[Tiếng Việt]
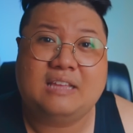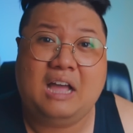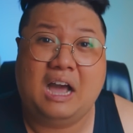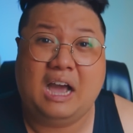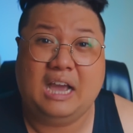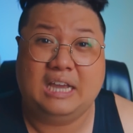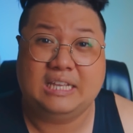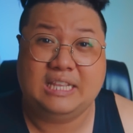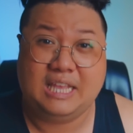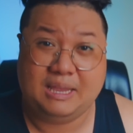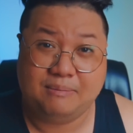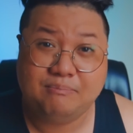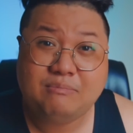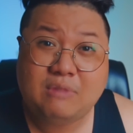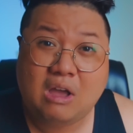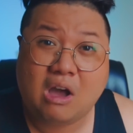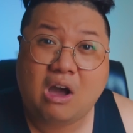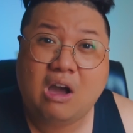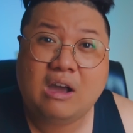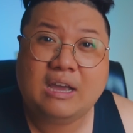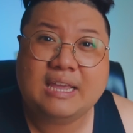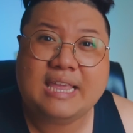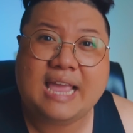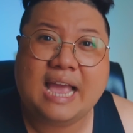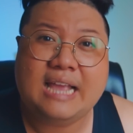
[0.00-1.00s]
thời điểm
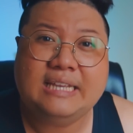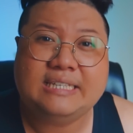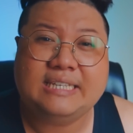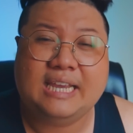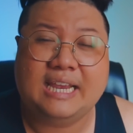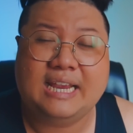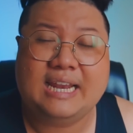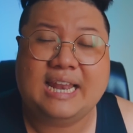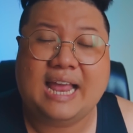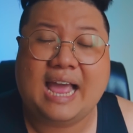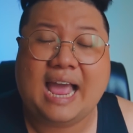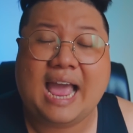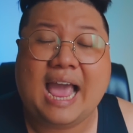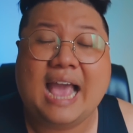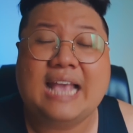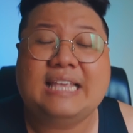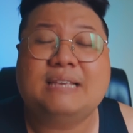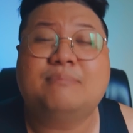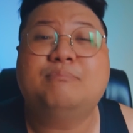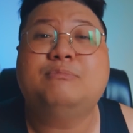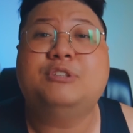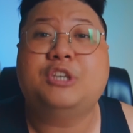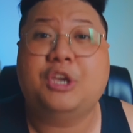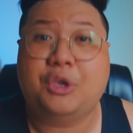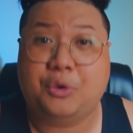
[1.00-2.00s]
đó cái giá trị là
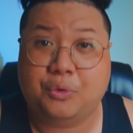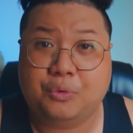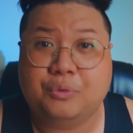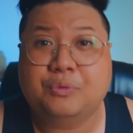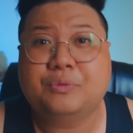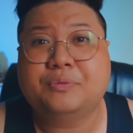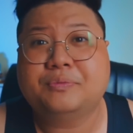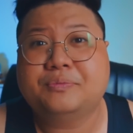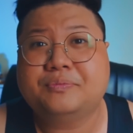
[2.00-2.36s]
200 triệu